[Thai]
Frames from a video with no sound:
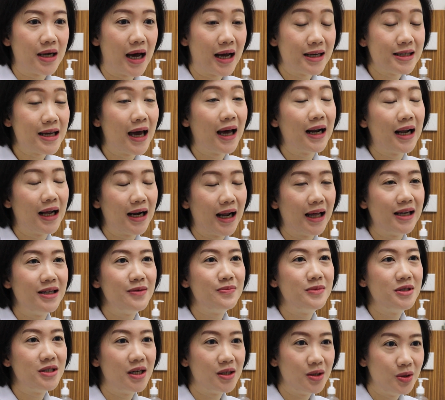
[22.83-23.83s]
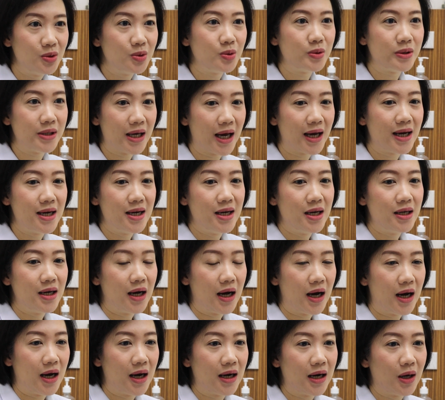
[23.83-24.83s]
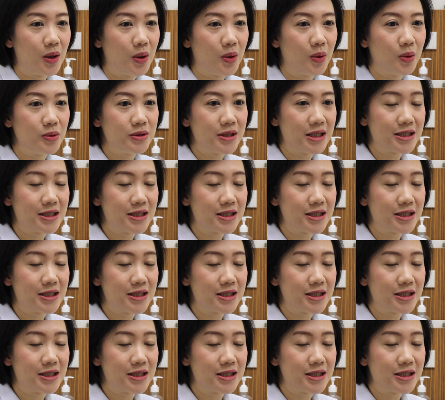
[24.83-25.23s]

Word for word: ทานยาละลายริ่มเลือดอยู่เนี่ยเรา